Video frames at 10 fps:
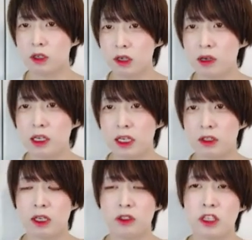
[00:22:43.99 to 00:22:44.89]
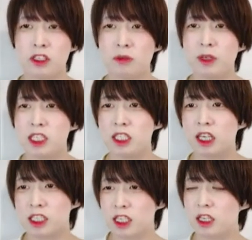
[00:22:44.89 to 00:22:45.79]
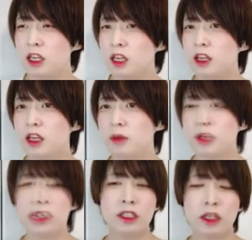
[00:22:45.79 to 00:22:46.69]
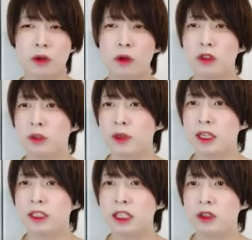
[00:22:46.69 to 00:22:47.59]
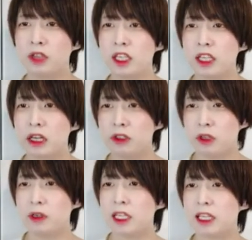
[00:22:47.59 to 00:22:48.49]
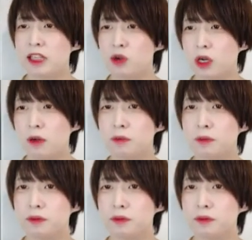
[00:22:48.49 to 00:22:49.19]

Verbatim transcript: これは、えっと、アルト SBC ないし、えー、VR タイトル、多くの VR タイトルに言えるのではないでしょうか。